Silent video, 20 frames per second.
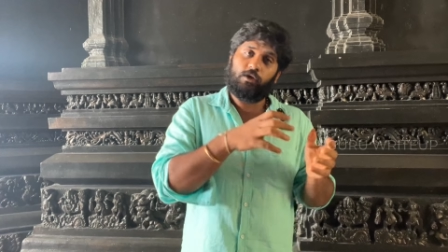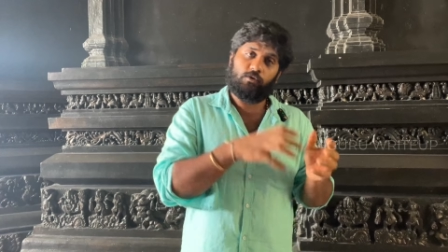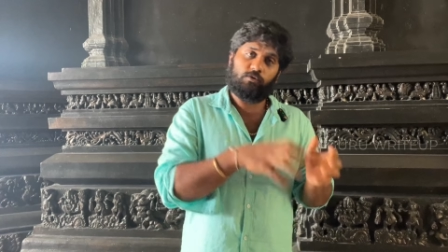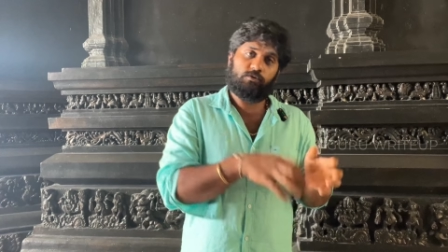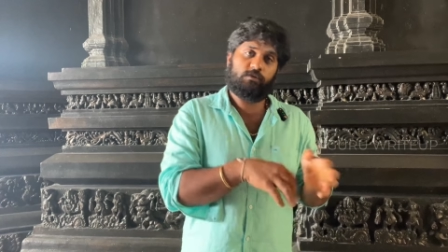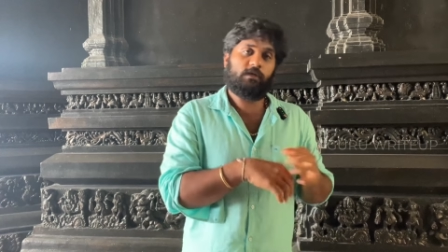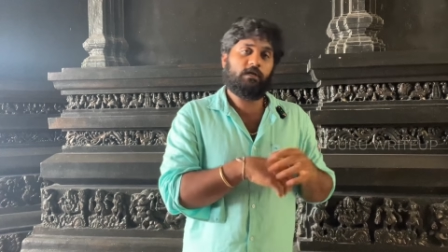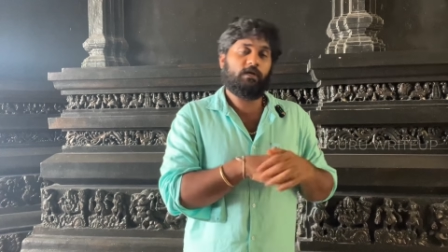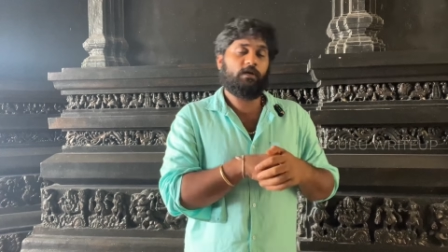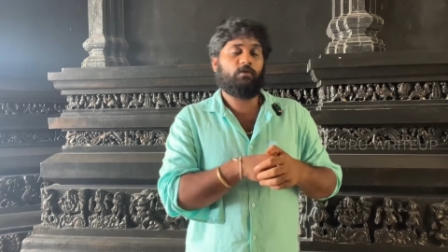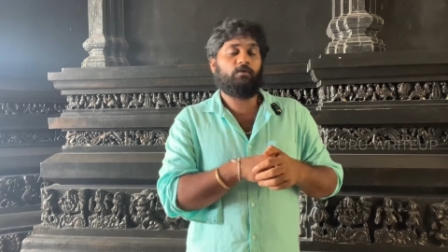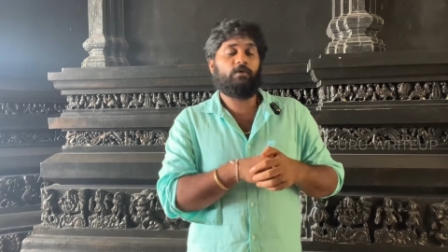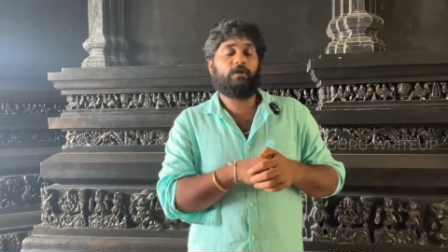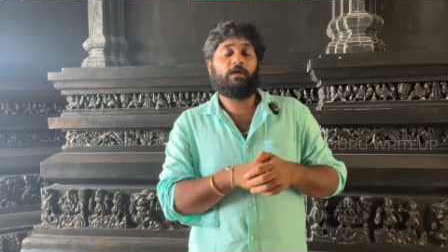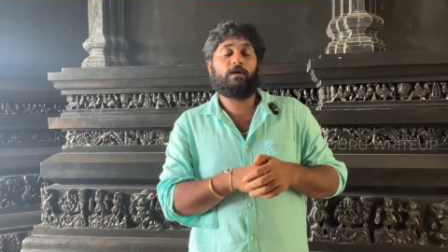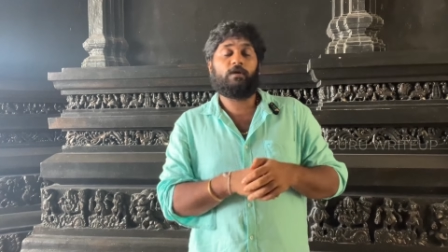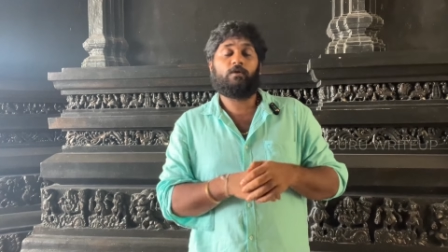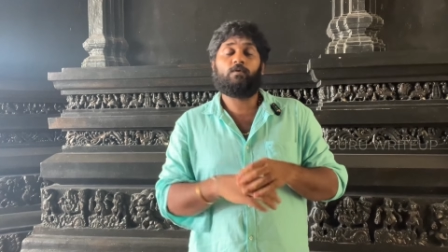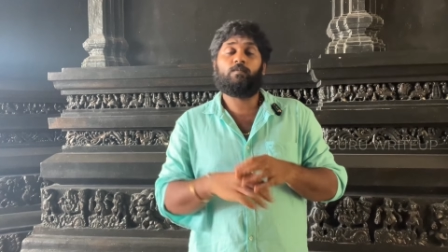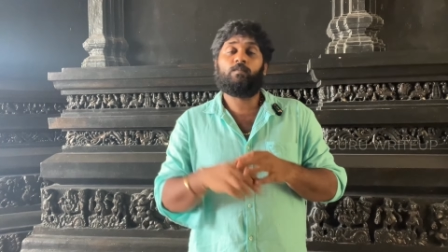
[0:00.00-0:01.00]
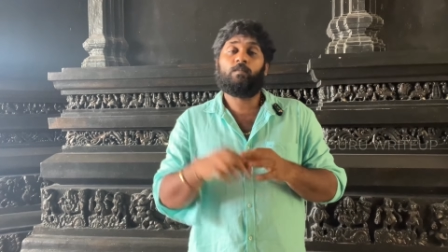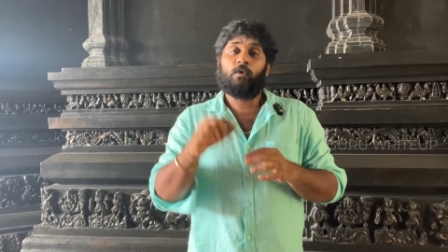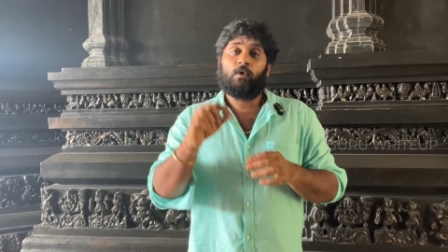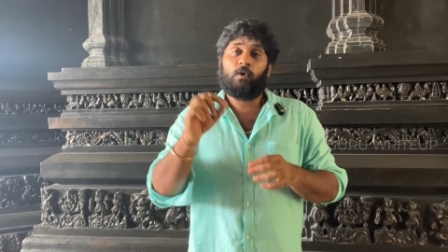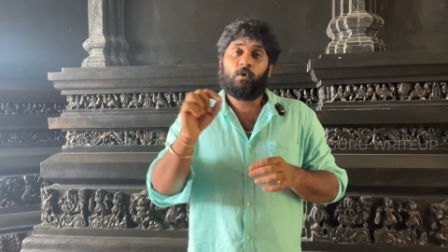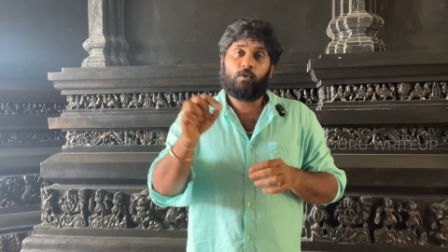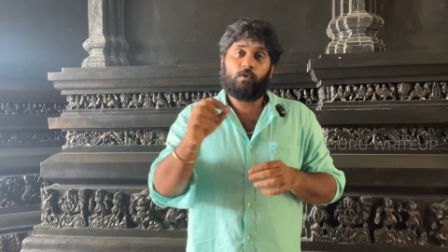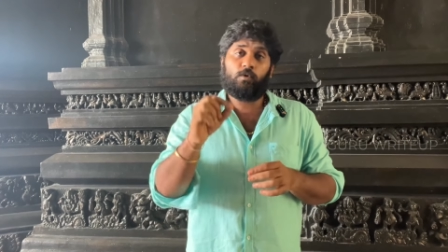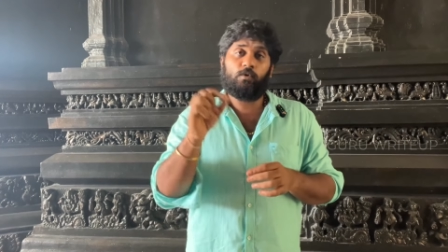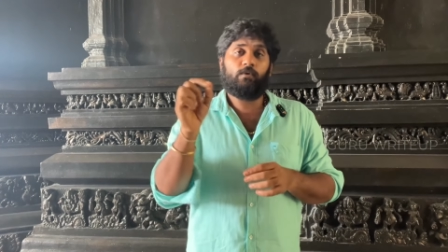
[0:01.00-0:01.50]
ருத்ரனை குடிக்கிறதும்
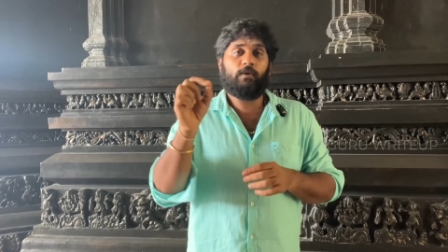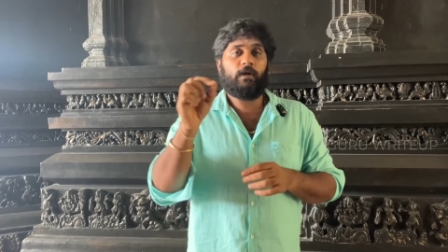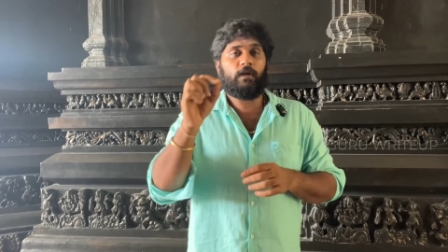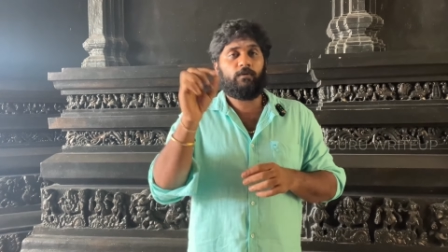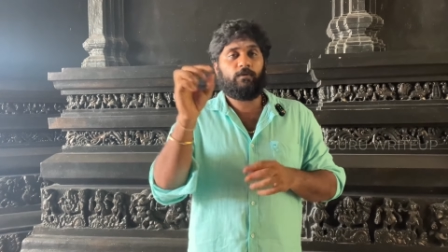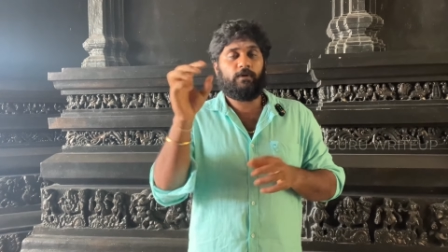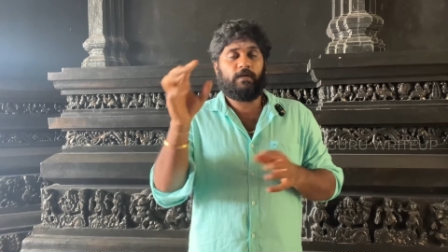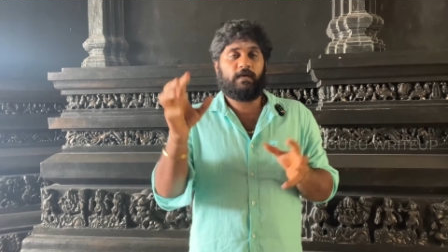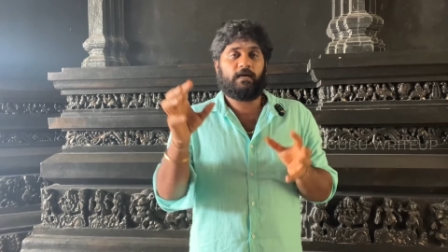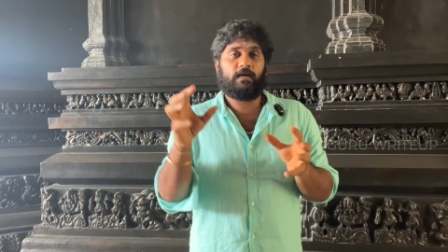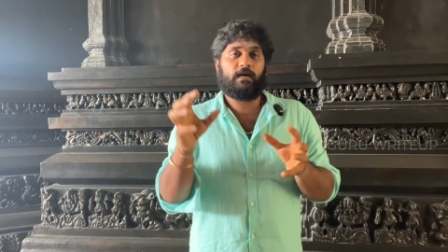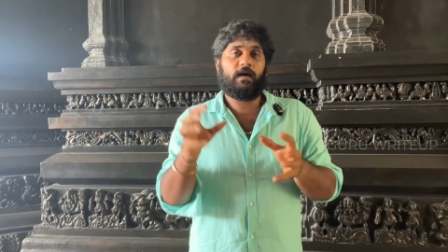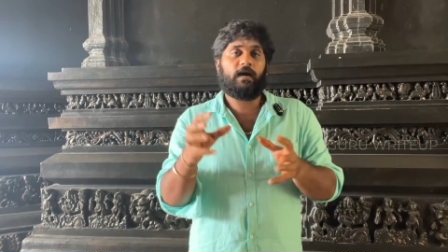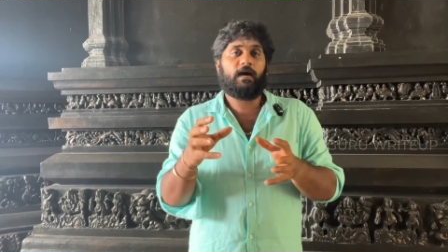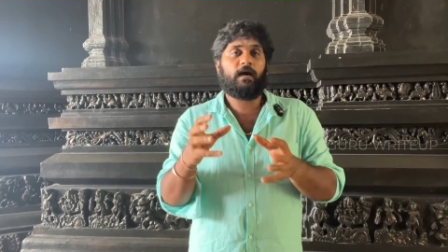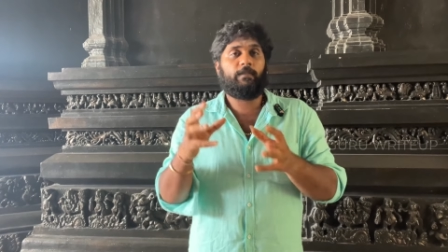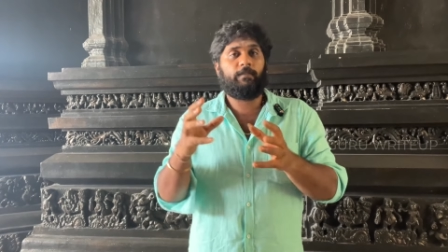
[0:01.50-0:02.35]
கூ வரக்கூடிய க